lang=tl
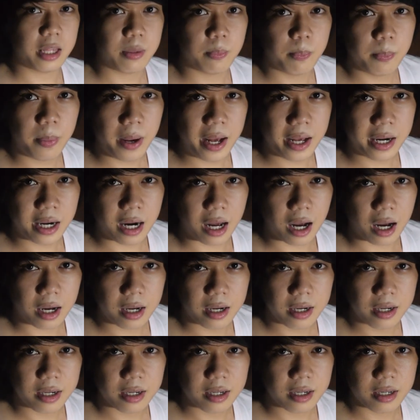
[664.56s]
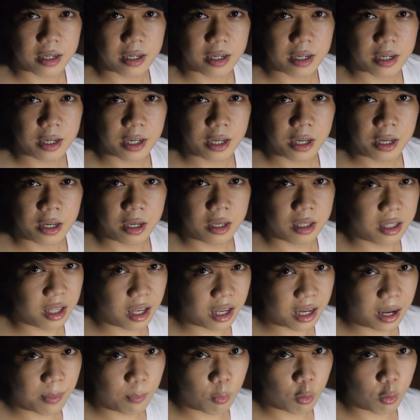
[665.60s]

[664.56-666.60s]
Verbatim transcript: at para hindi ka